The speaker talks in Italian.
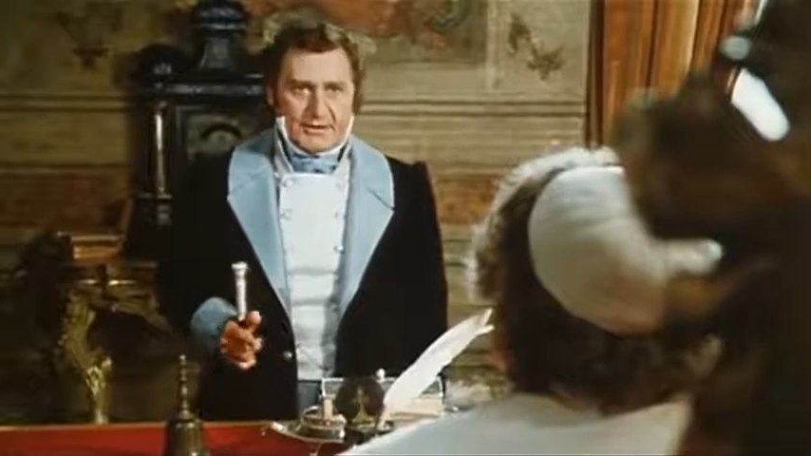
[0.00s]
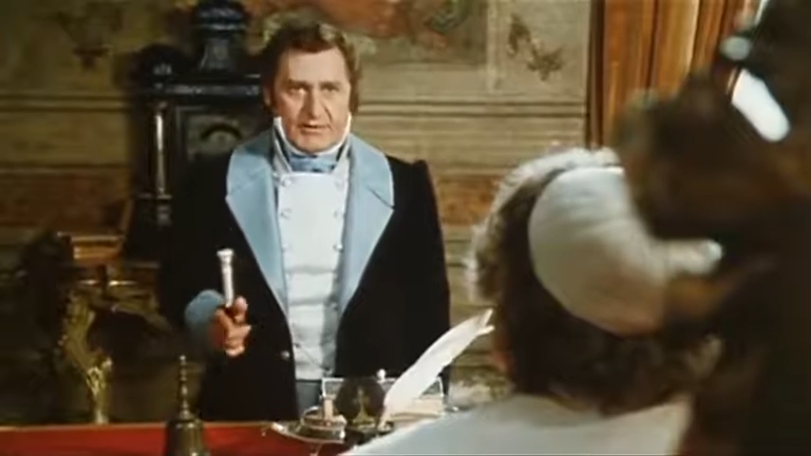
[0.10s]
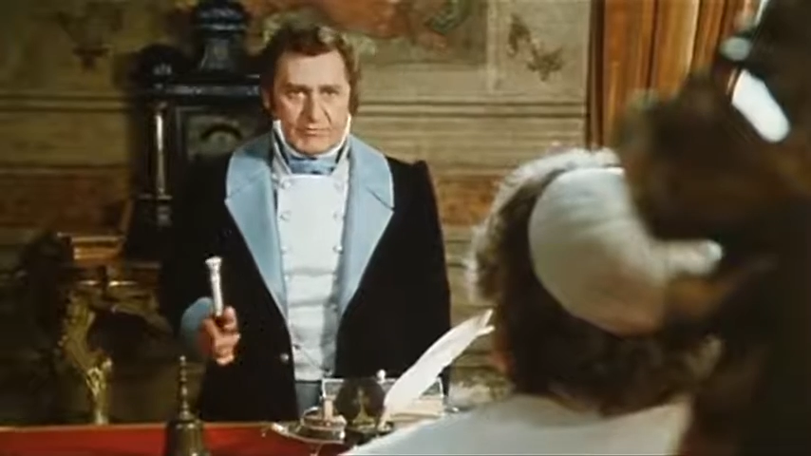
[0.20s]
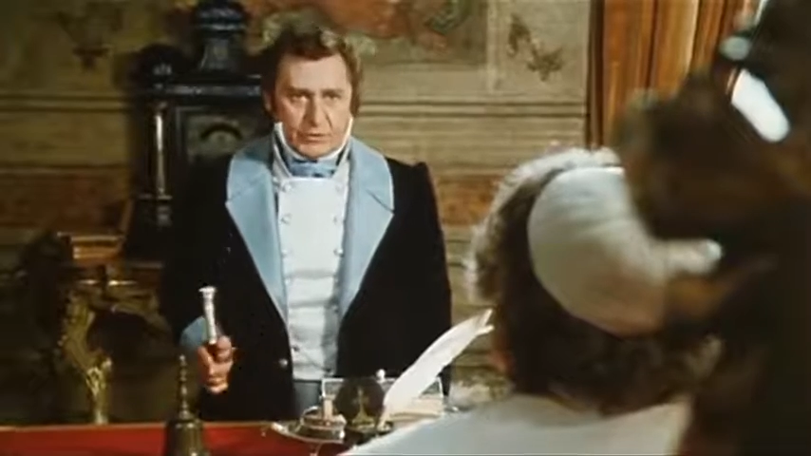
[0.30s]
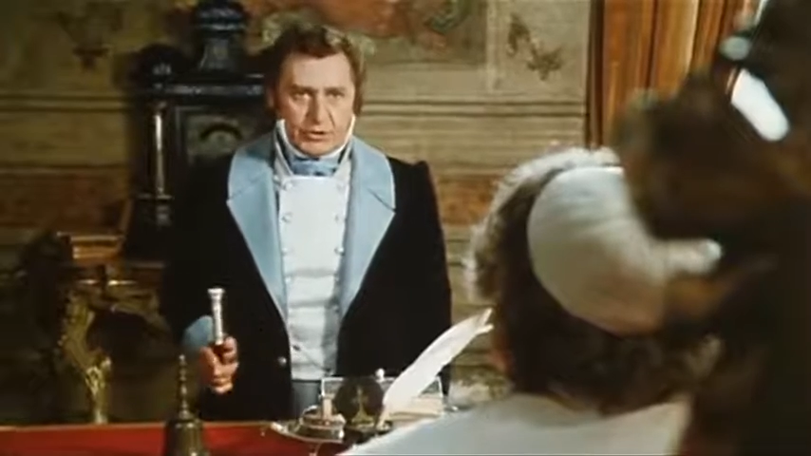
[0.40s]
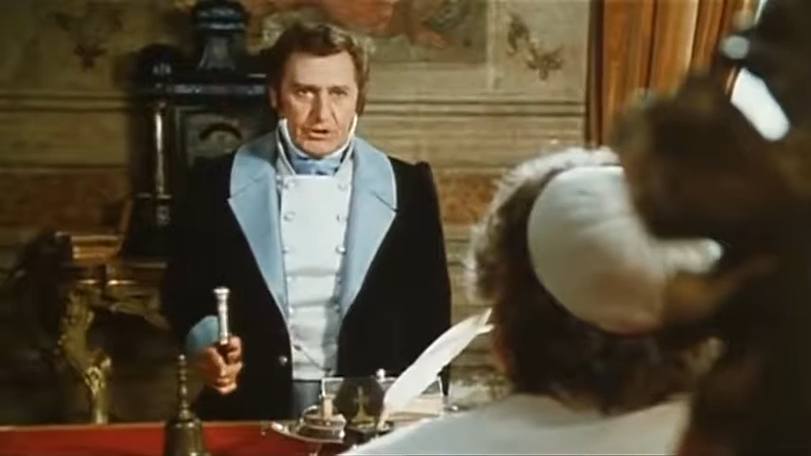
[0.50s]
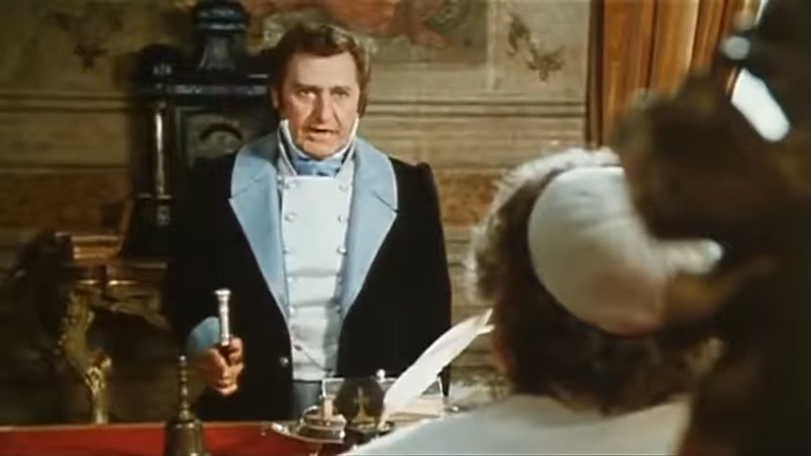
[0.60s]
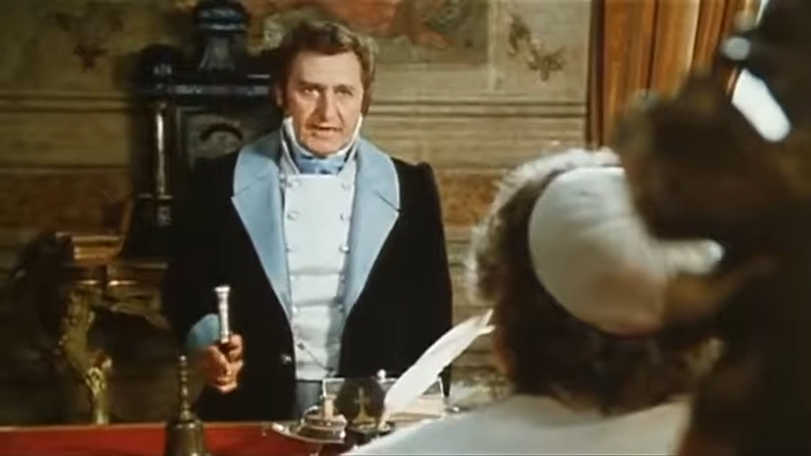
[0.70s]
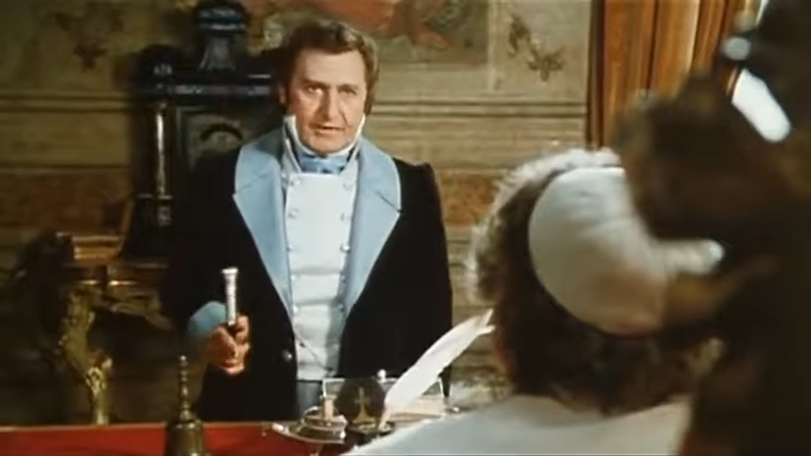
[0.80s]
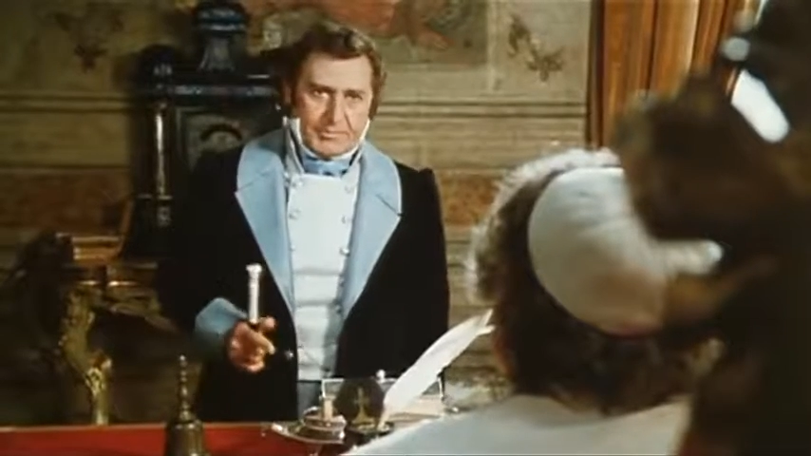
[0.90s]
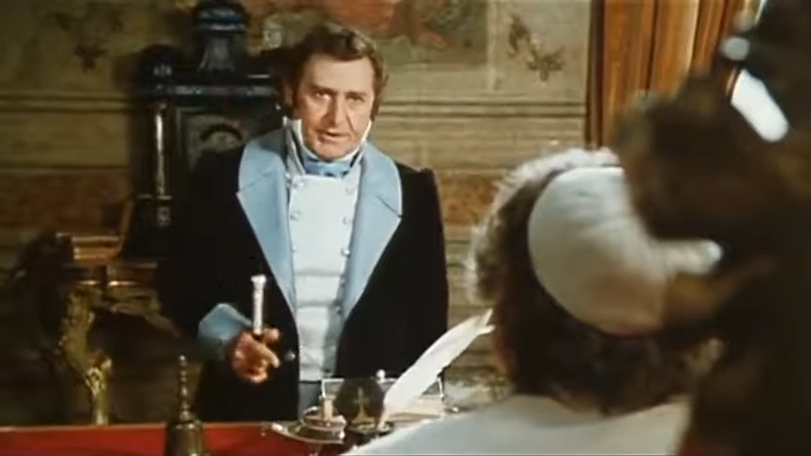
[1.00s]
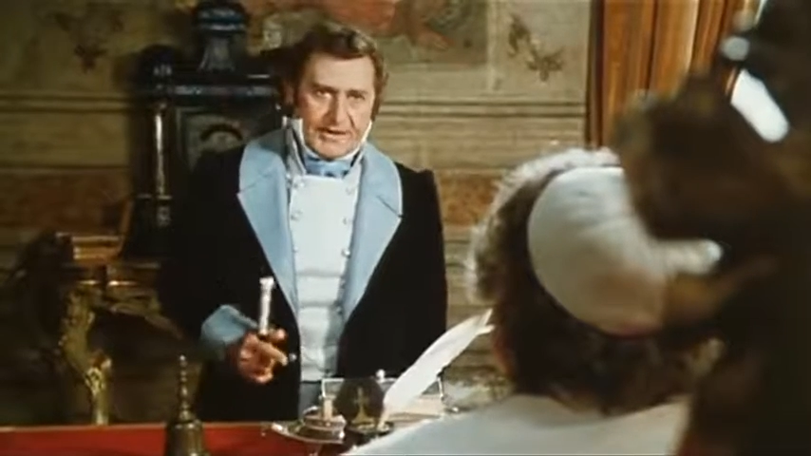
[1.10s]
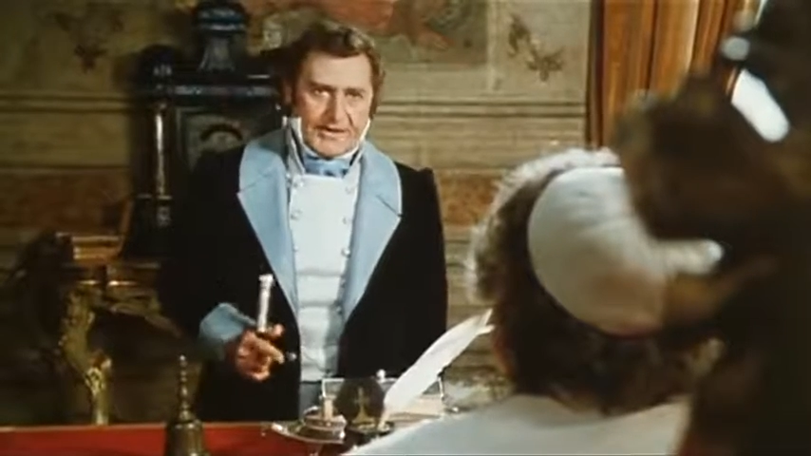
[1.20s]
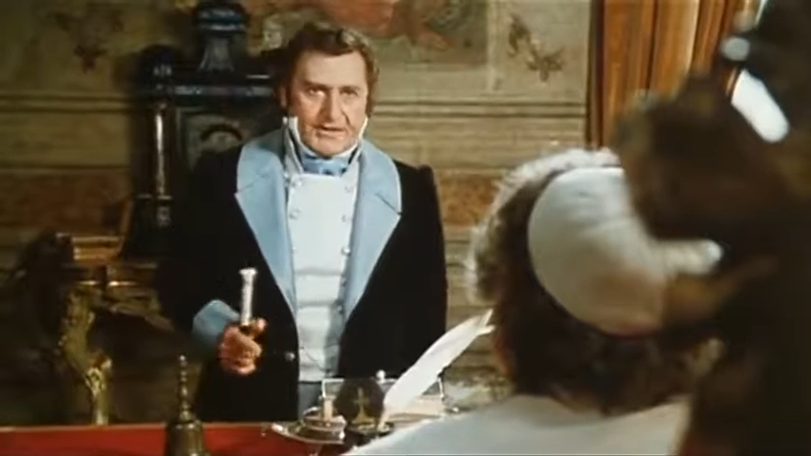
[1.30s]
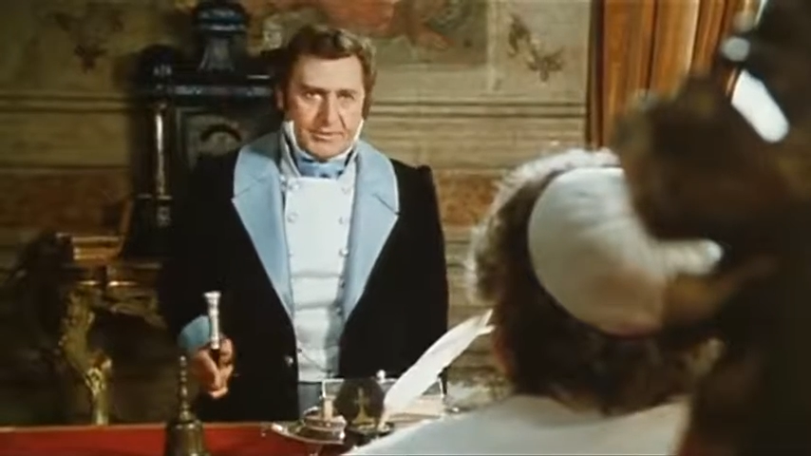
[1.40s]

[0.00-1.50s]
funzionari, periti,